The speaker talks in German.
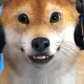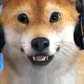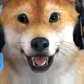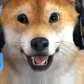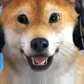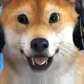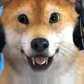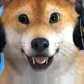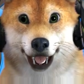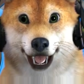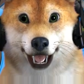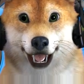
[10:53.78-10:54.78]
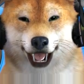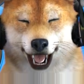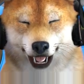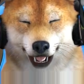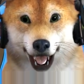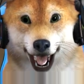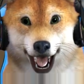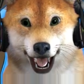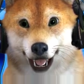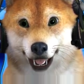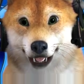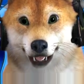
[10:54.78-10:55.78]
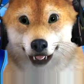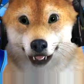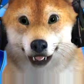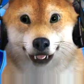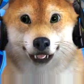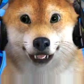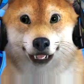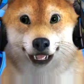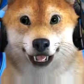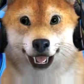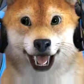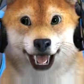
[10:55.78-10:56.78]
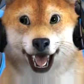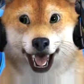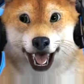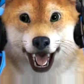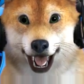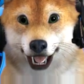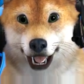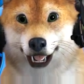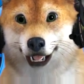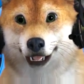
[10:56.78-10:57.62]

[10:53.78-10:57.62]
Oh. Salam alaikum. Steigen sie alle ein hier.